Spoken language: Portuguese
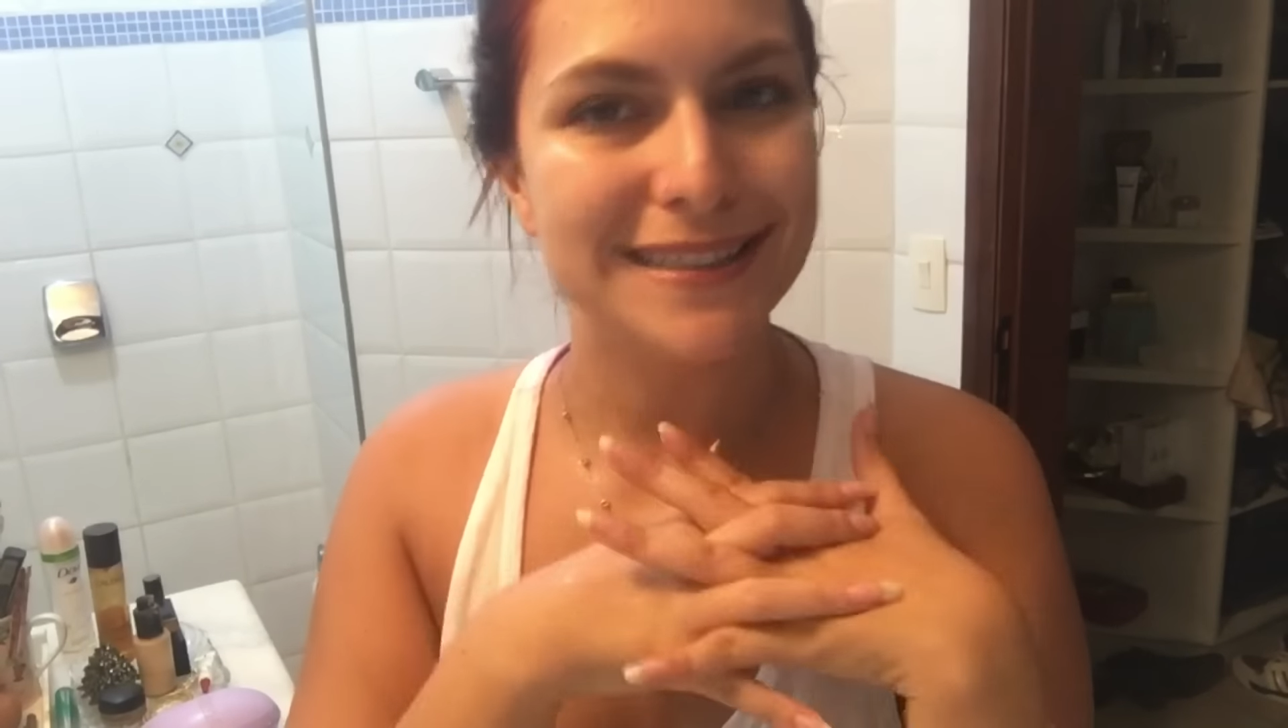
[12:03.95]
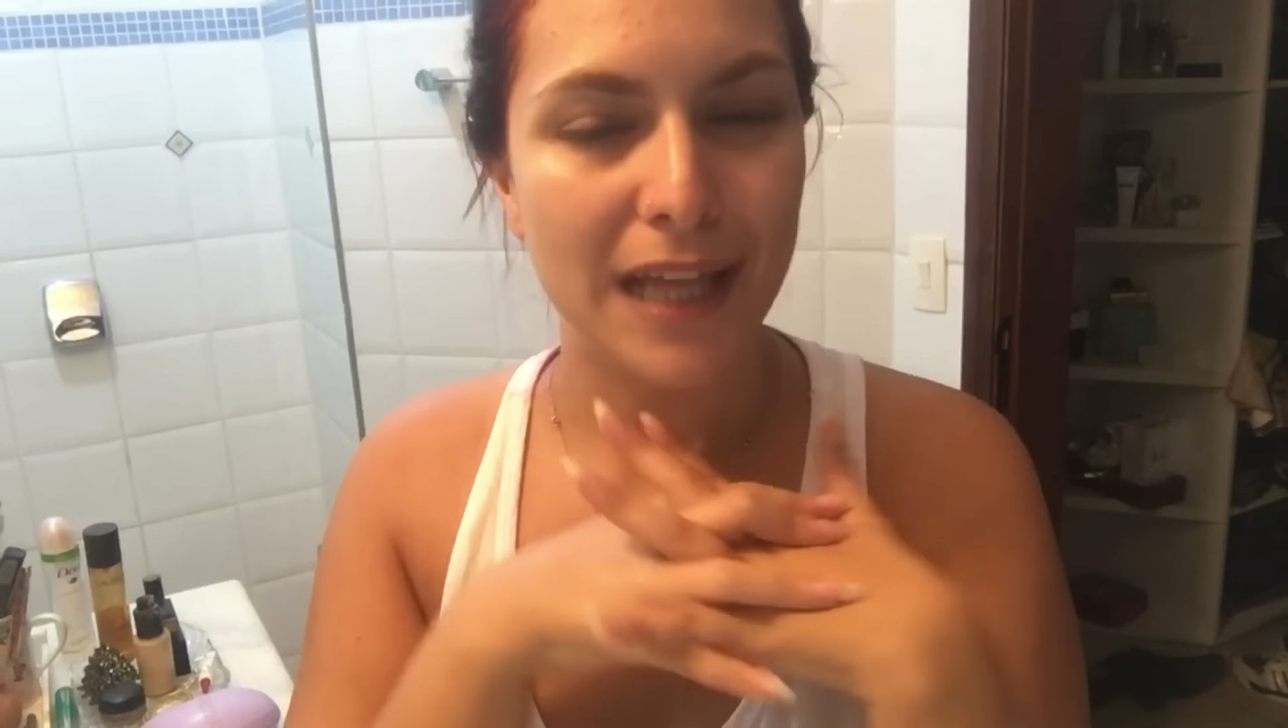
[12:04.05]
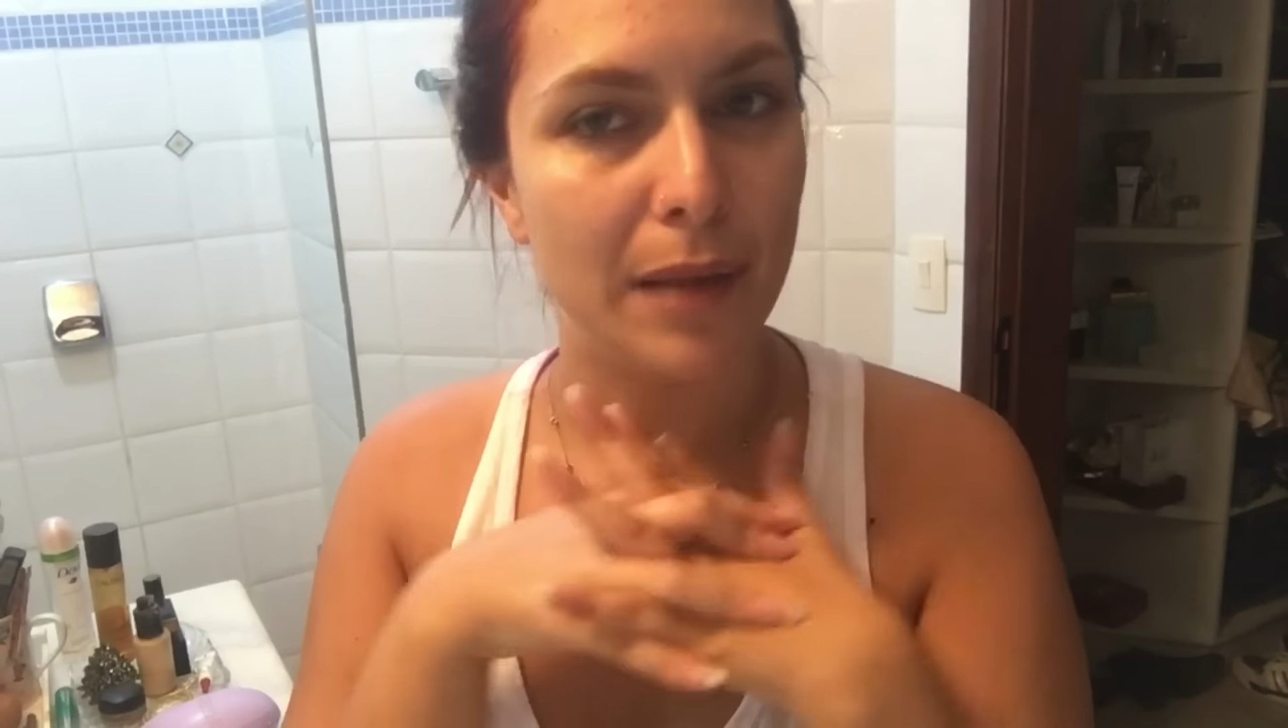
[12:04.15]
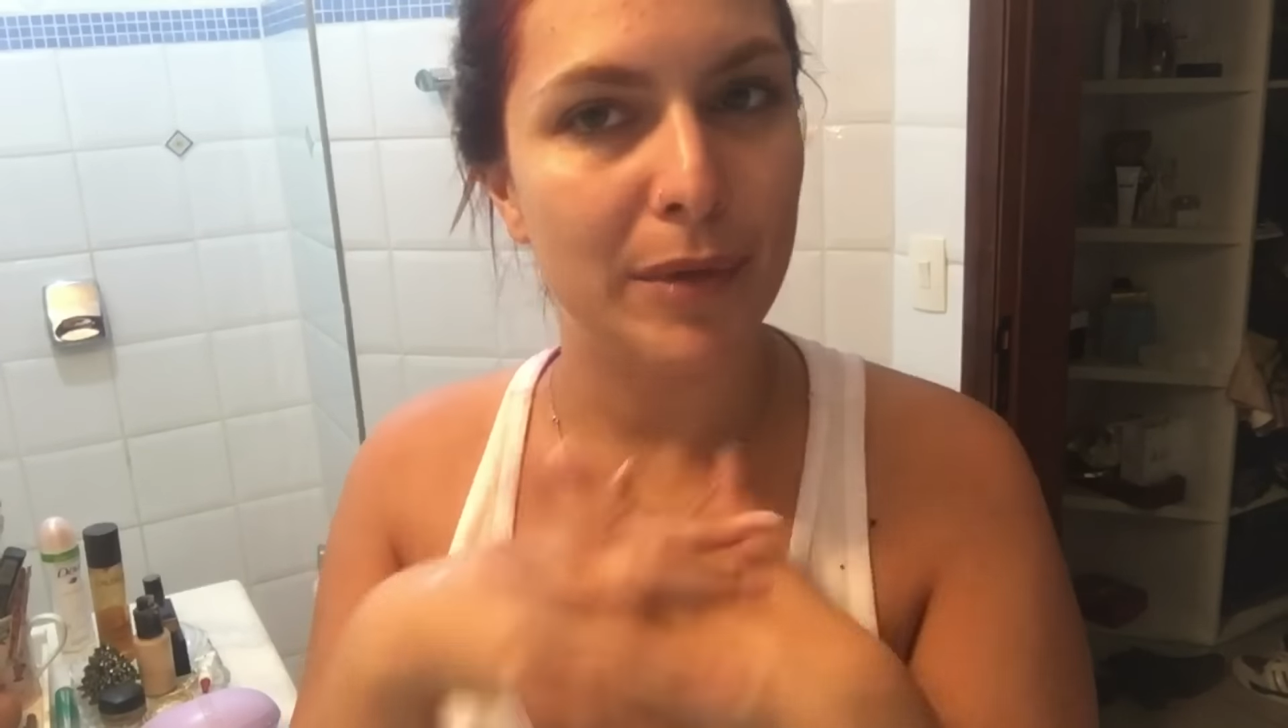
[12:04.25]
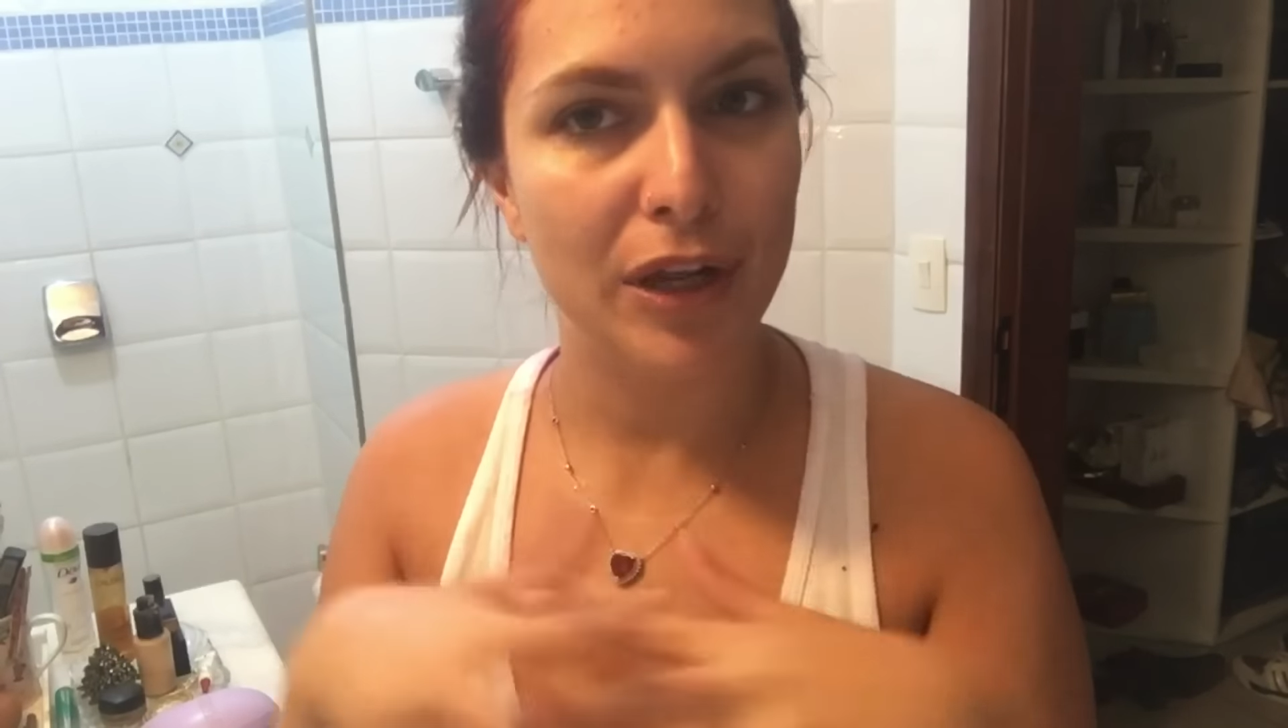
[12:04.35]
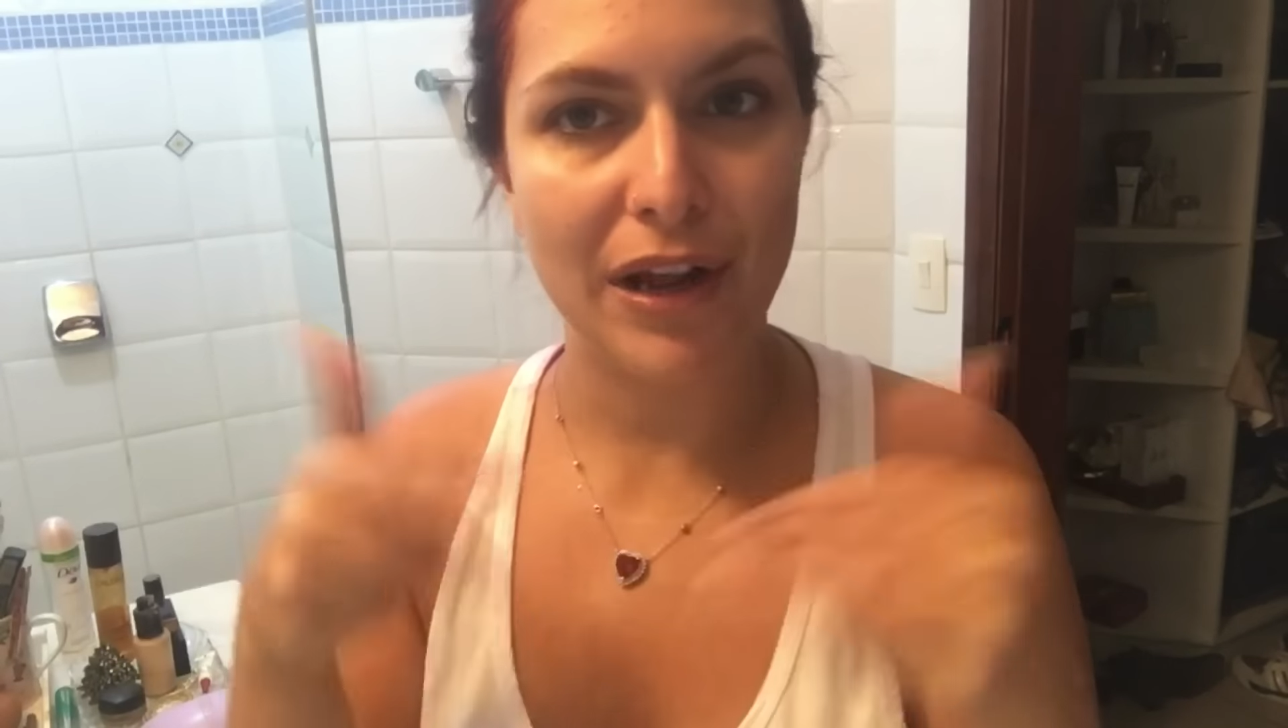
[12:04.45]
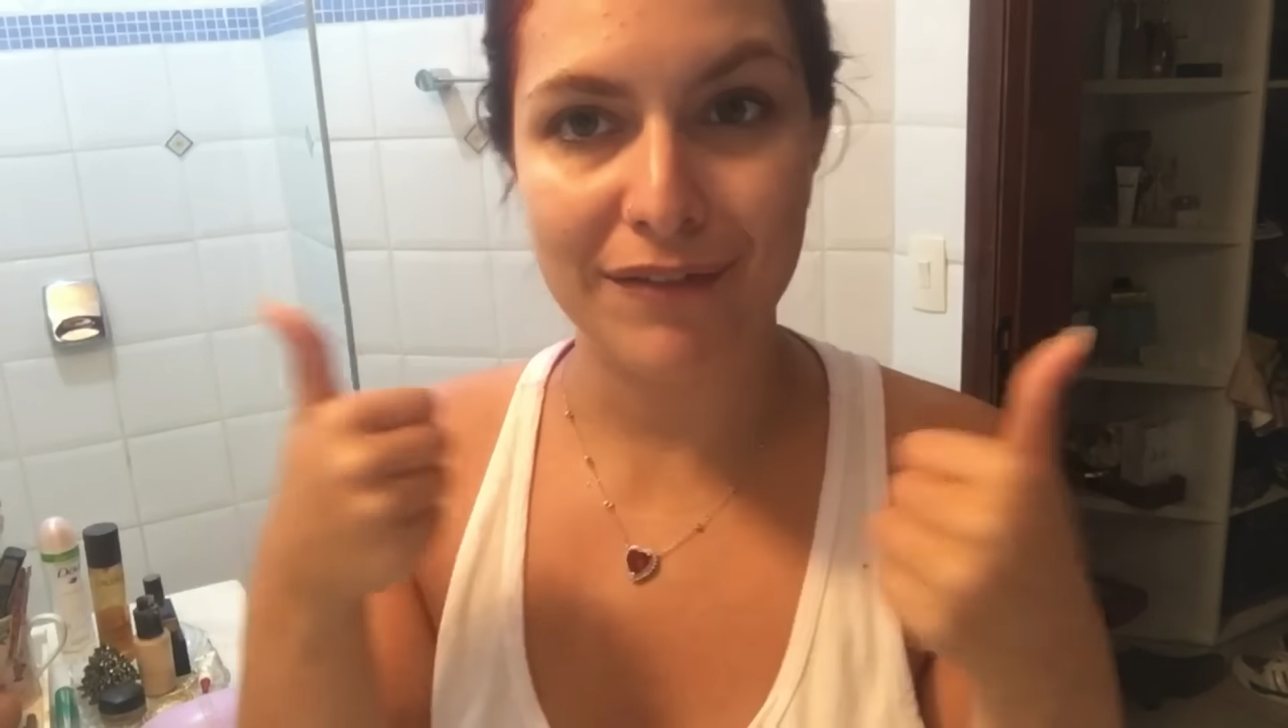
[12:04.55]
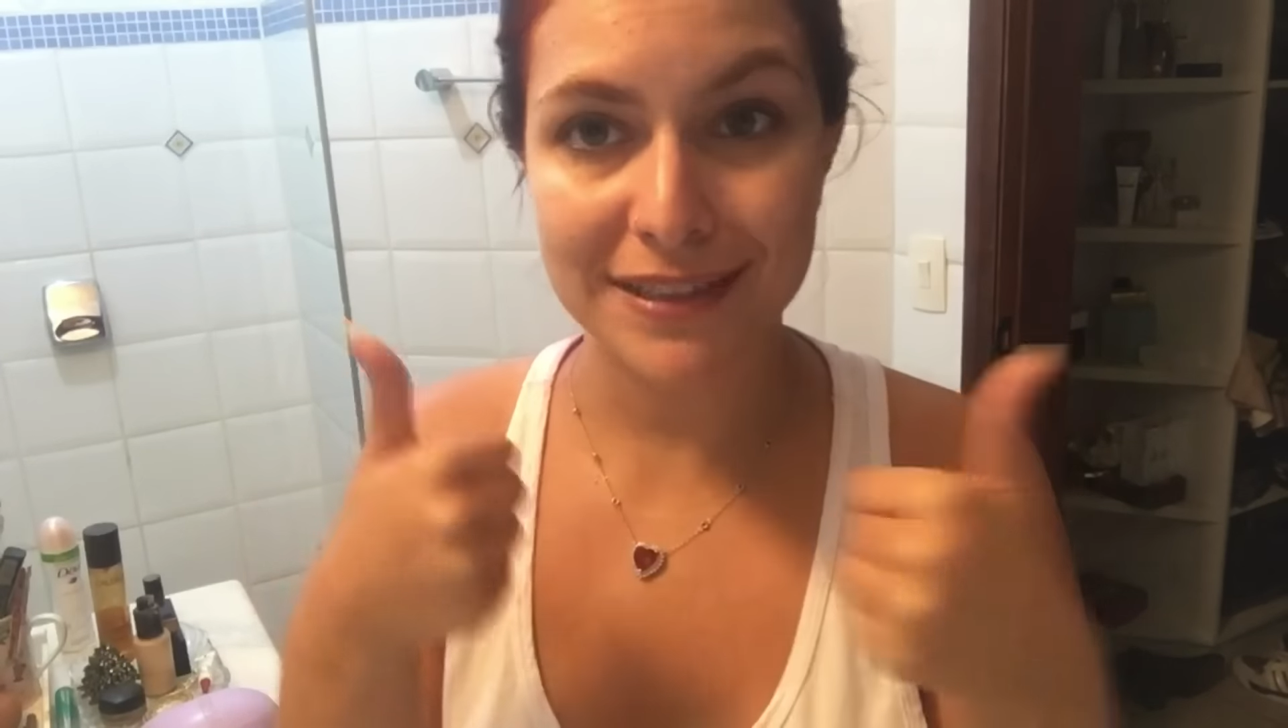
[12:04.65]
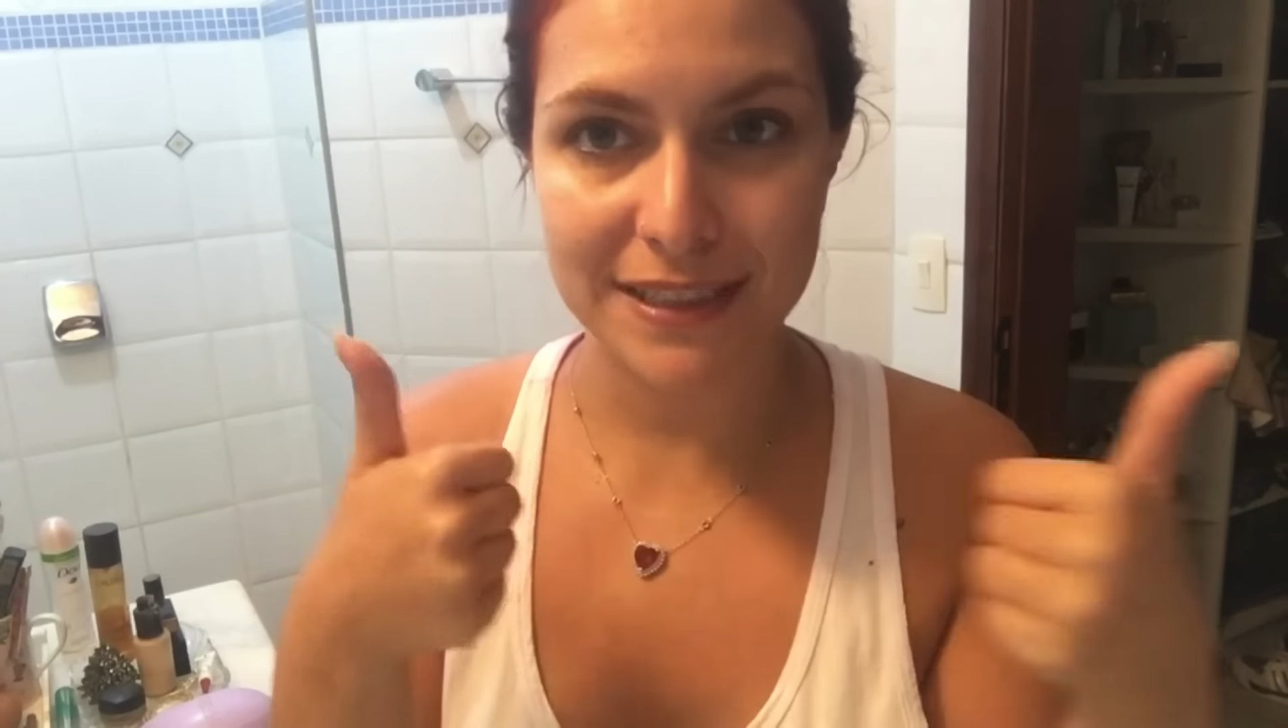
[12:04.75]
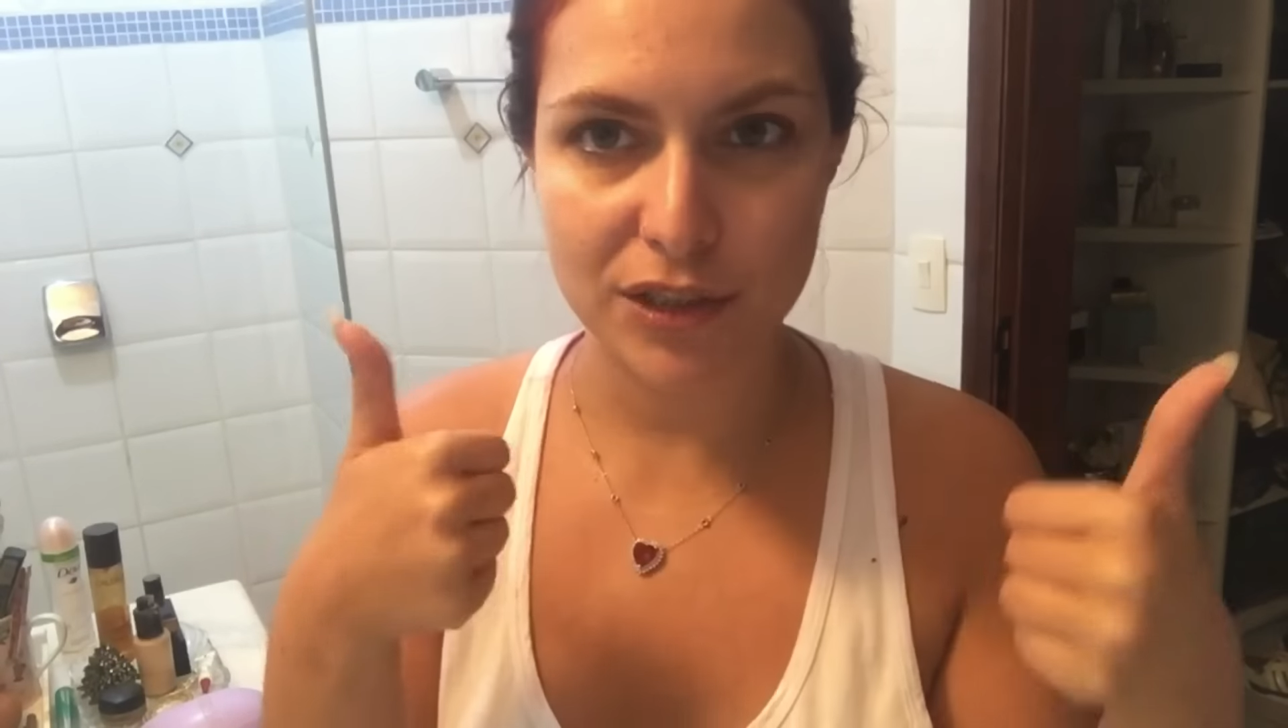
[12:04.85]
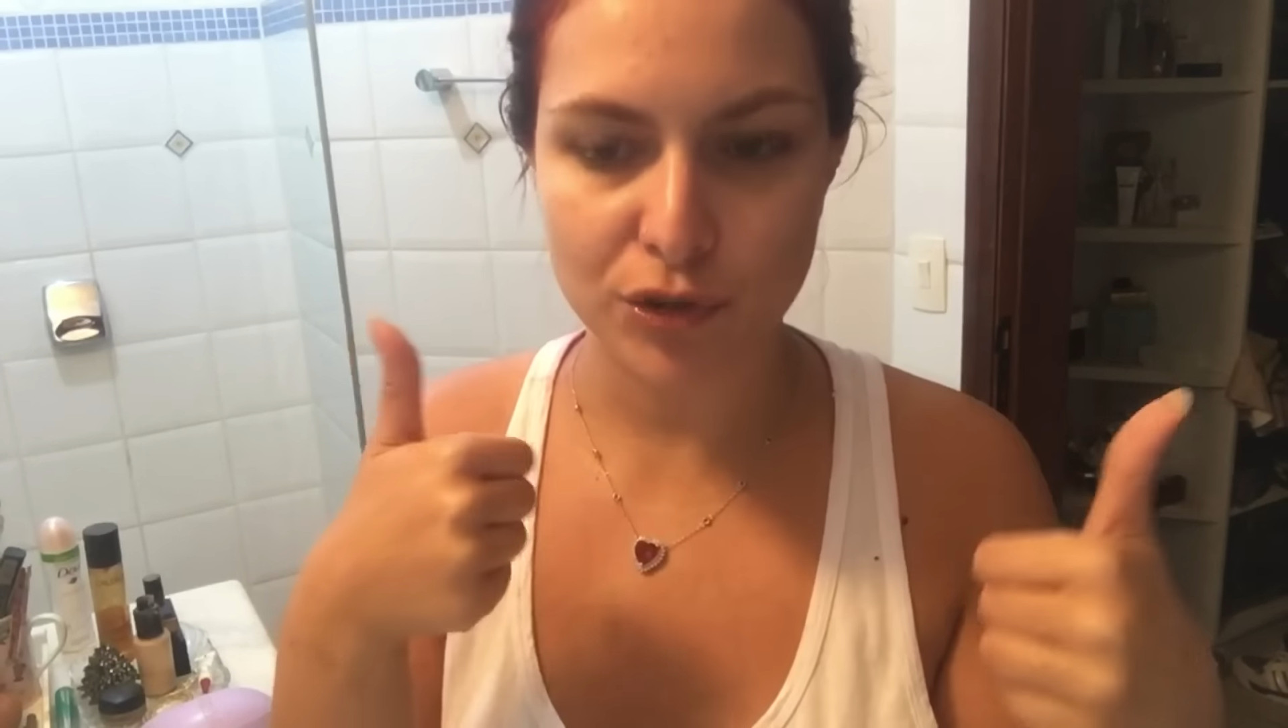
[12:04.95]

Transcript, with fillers: Se ela melhorar vai ser,